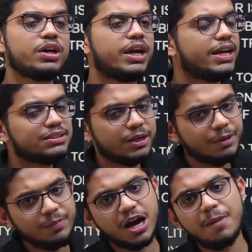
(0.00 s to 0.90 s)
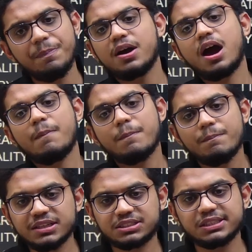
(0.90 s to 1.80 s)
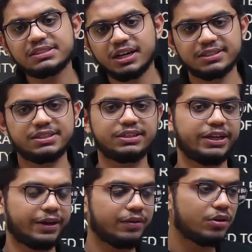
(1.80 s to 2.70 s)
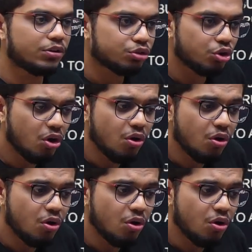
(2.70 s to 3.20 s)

इन सभी में आप मास्टर्स कर सकते हैं तो